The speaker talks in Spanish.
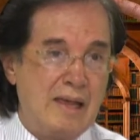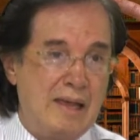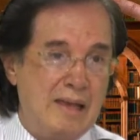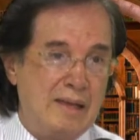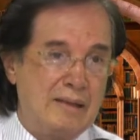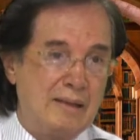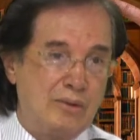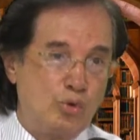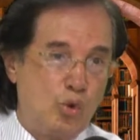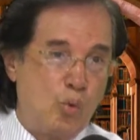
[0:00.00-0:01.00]
y
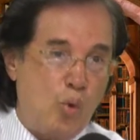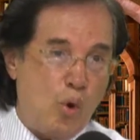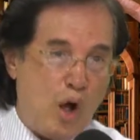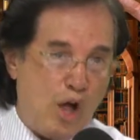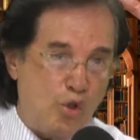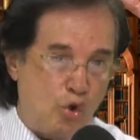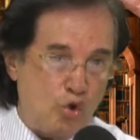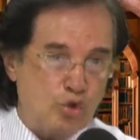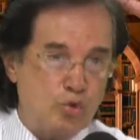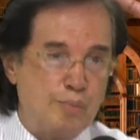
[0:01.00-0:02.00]
tuvo a
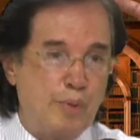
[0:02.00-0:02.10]
dos